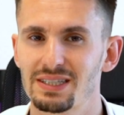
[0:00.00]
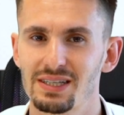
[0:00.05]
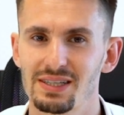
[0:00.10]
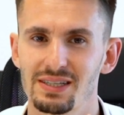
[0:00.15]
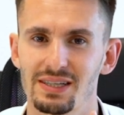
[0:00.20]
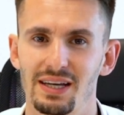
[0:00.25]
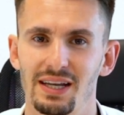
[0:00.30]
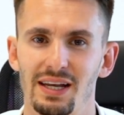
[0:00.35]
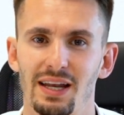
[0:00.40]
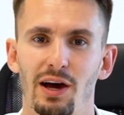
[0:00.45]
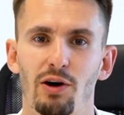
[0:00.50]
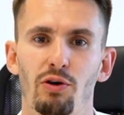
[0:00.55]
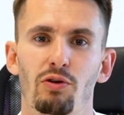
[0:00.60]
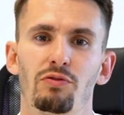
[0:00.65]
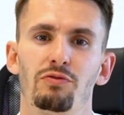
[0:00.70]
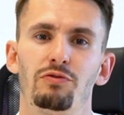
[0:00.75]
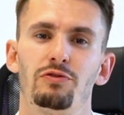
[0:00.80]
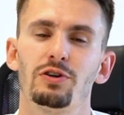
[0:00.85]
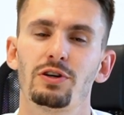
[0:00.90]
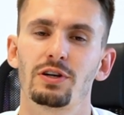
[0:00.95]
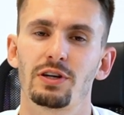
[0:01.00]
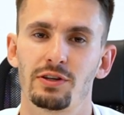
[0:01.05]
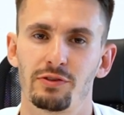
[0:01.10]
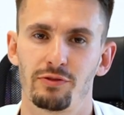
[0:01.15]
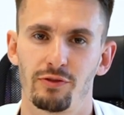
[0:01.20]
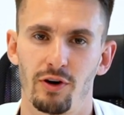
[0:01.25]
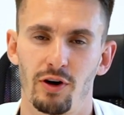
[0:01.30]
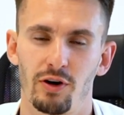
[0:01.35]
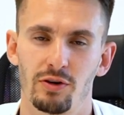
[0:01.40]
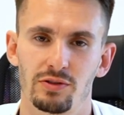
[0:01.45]
das genau wirklich
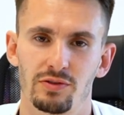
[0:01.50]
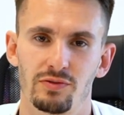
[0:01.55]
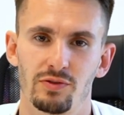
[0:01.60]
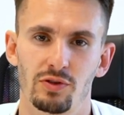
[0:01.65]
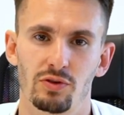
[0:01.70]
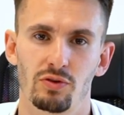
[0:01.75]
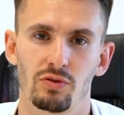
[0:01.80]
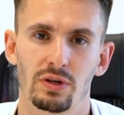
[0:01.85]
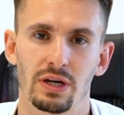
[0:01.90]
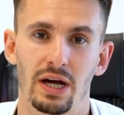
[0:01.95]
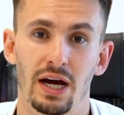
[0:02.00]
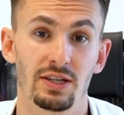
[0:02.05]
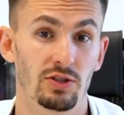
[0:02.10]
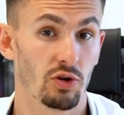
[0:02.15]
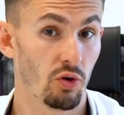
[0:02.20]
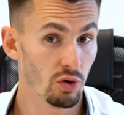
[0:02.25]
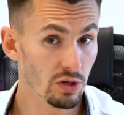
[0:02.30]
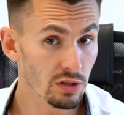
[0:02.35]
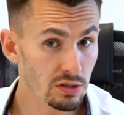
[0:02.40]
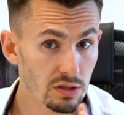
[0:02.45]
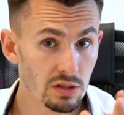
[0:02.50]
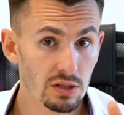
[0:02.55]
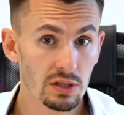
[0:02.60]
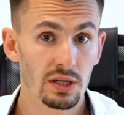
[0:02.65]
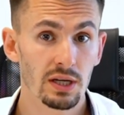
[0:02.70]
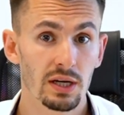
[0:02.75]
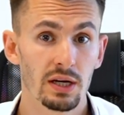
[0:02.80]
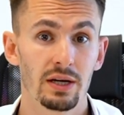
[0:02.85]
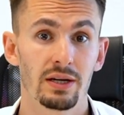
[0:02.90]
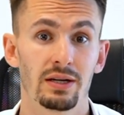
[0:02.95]
für Auswirkungen hat und
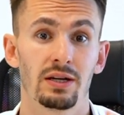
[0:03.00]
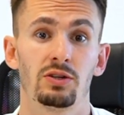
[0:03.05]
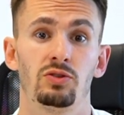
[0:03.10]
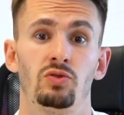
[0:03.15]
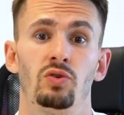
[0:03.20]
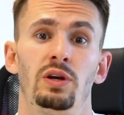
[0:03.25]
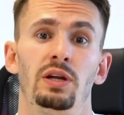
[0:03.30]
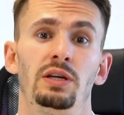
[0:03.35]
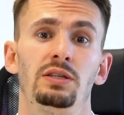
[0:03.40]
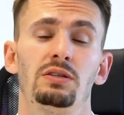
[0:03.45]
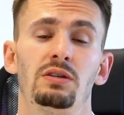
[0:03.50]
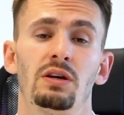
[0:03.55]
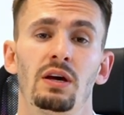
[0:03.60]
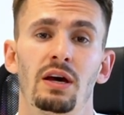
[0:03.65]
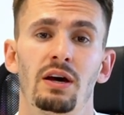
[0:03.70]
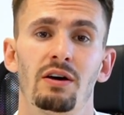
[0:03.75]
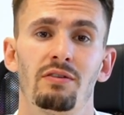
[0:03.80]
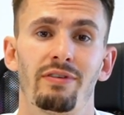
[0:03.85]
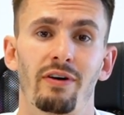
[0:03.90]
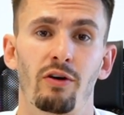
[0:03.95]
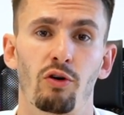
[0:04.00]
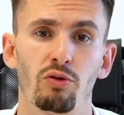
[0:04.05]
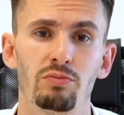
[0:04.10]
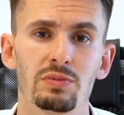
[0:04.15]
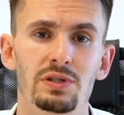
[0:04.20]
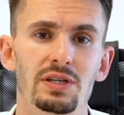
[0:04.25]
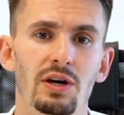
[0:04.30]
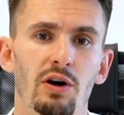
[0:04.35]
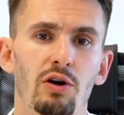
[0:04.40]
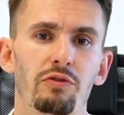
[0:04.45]
natürlich, warum
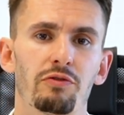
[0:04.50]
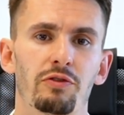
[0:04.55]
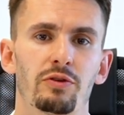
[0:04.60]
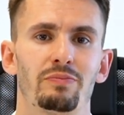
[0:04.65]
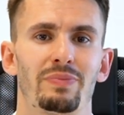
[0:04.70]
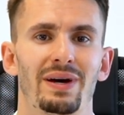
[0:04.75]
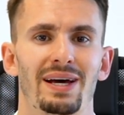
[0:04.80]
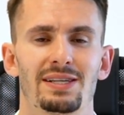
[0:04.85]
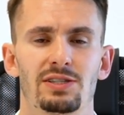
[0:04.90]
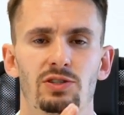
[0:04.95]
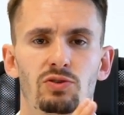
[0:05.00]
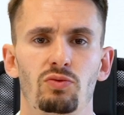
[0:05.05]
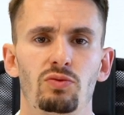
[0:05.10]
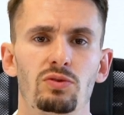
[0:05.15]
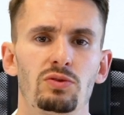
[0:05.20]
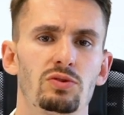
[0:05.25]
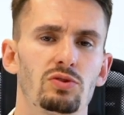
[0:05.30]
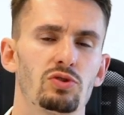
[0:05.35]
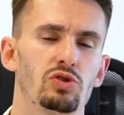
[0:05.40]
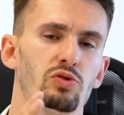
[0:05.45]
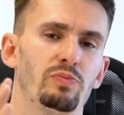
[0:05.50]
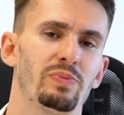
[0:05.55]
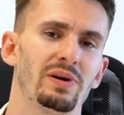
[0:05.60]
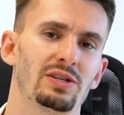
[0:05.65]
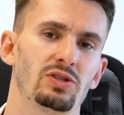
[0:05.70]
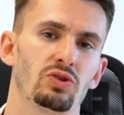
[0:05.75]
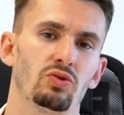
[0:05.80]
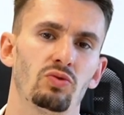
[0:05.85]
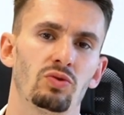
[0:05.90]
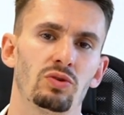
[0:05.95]
das auch von Person zu
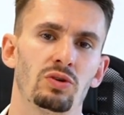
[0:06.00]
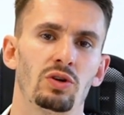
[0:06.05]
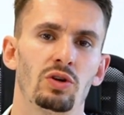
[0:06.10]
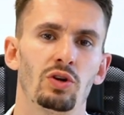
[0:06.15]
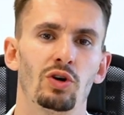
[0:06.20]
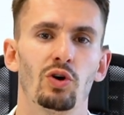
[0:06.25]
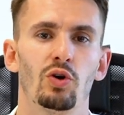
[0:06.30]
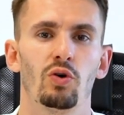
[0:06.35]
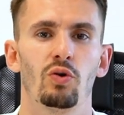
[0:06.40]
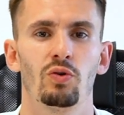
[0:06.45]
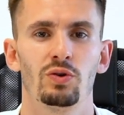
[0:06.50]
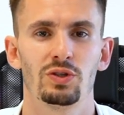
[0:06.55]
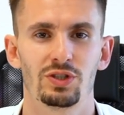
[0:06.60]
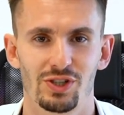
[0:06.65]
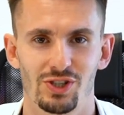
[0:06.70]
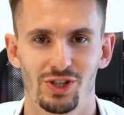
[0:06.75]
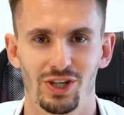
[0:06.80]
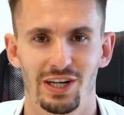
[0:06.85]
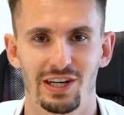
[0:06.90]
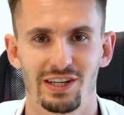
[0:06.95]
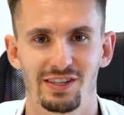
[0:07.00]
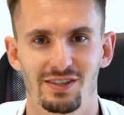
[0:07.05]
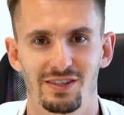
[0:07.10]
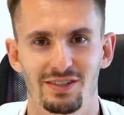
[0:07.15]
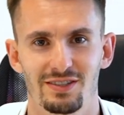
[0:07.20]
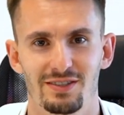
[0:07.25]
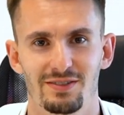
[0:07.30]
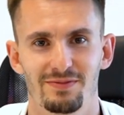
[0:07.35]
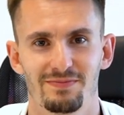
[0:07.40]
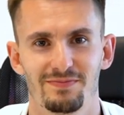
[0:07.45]
Person unterschiedlich
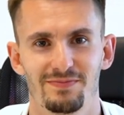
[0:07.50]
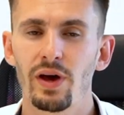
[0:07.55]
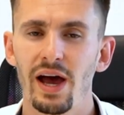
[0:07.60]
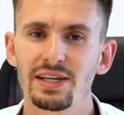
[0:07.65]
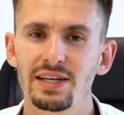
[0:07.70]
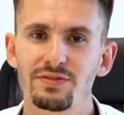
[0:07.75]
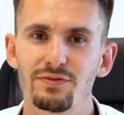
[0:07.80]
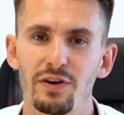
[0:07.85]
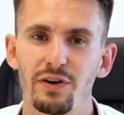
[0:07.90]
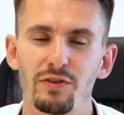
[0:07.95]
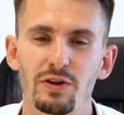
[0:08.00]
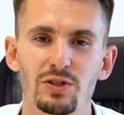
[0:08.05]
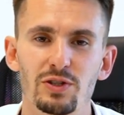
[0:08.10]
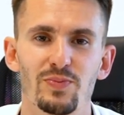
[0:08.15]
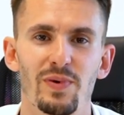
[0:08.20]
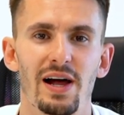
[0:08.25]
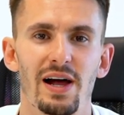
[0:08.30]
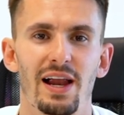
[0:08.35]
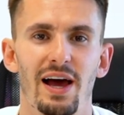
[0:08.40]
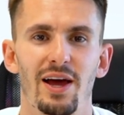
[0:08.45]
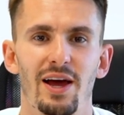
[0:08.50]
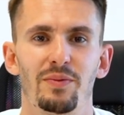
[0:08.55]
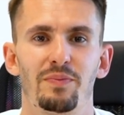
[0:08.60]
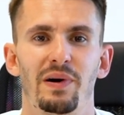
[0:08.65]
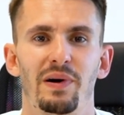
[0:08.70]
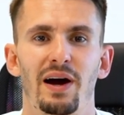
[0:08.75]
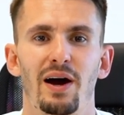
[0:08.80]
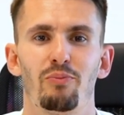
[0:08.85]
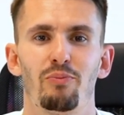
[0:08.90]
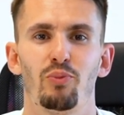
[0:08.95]
ist. Erst wollen wir uns mal ein
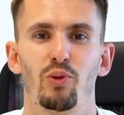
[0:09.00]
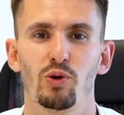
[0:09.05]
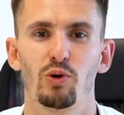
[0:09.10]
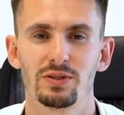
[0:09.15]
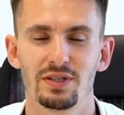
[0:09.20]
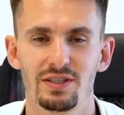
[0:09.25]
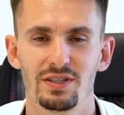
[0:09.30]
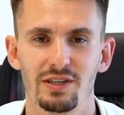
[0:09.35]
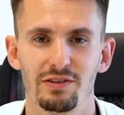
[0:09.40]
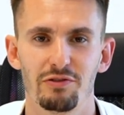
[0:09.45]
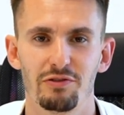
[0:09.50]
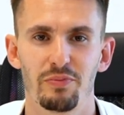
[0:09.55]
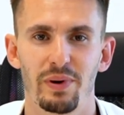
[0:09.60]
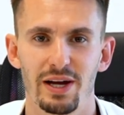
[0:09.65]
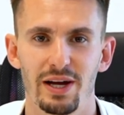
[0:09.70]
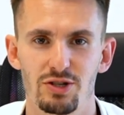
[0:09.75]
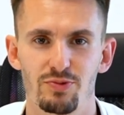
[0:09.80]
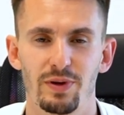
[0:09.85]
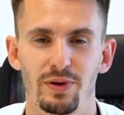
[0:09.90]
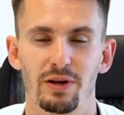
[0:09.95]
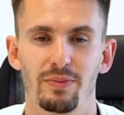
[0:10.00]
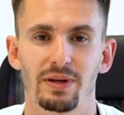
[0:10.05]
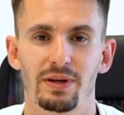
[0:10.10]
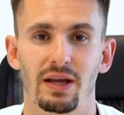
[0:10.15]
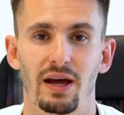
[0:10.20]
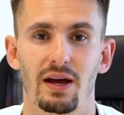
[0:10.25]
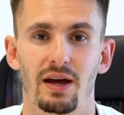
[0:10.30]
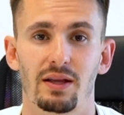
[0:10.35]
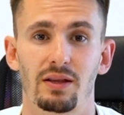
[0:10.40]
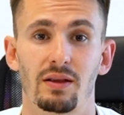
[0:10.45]
paar positive Beispiele
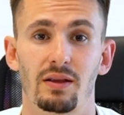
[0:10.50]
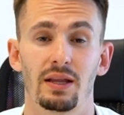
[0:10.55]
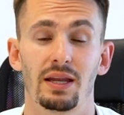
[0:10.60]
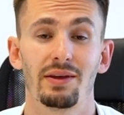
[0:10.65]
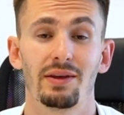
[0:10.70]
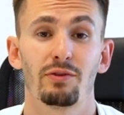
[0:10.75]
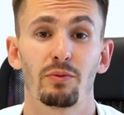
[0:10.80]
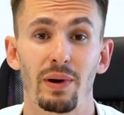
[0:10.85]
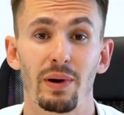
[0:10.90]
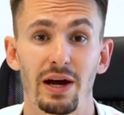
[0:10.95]
betrachten. Nehmen wir